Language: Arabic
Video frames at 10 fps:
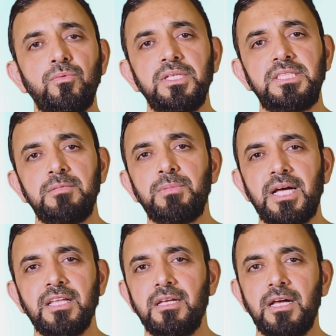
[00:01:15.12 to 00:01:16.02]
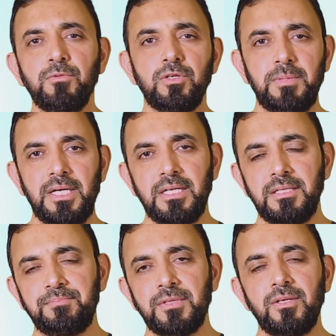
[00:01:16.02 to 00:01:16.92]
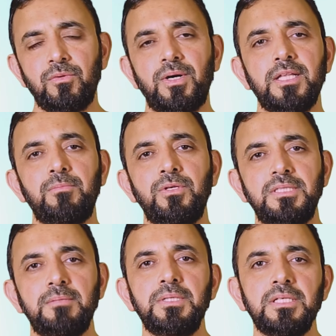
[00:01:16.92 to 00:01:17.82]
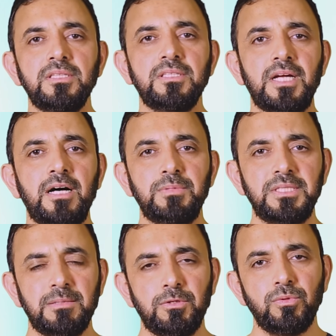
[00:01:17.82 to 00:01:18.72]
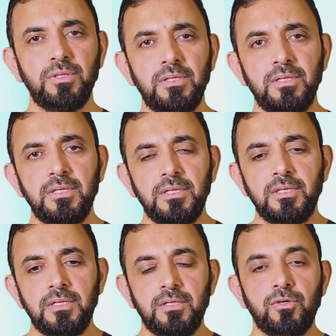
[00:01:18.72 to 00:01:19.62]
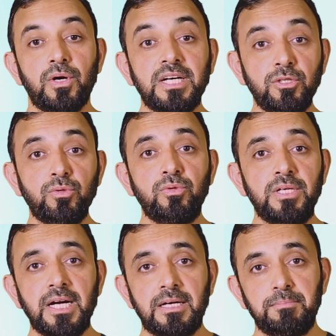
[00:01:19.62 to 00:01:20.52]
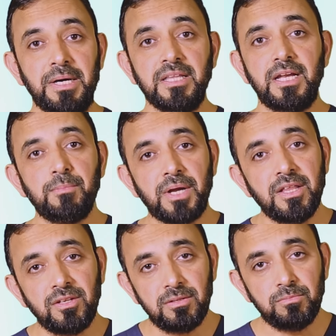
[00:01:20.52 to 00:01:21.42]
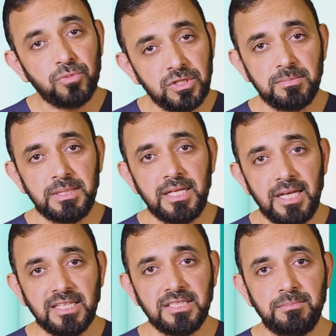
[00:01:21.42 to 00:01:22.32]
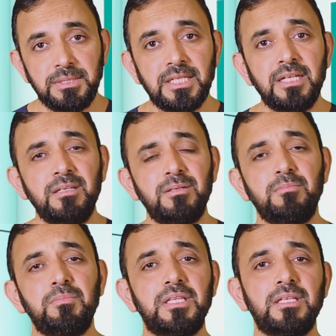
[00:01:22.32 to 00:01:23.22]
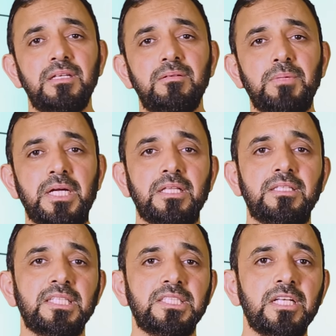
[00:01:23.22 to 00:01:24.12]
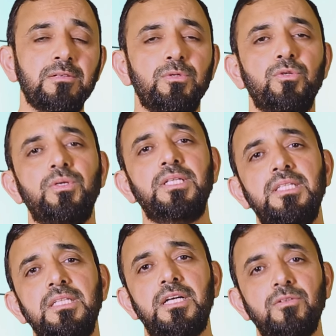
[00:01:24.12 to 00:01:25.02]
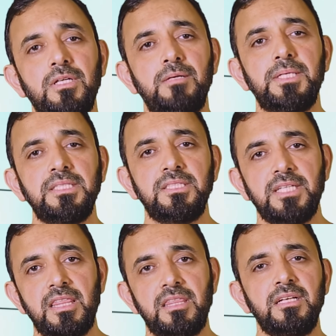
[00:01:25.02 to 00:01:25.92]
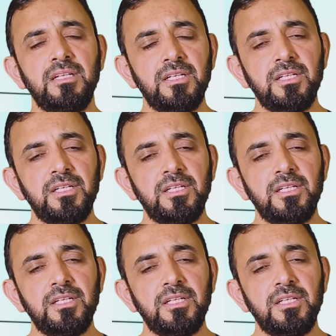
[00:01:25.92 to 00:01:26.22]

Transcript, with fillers: ويستمر هذا الأمر معها وهذا ما نسميه اضطراب التبول قد يكون هناك بعض الأمراض المزمنة العصبية مثل مرض التصلب اللويحي أو الأمس يأثر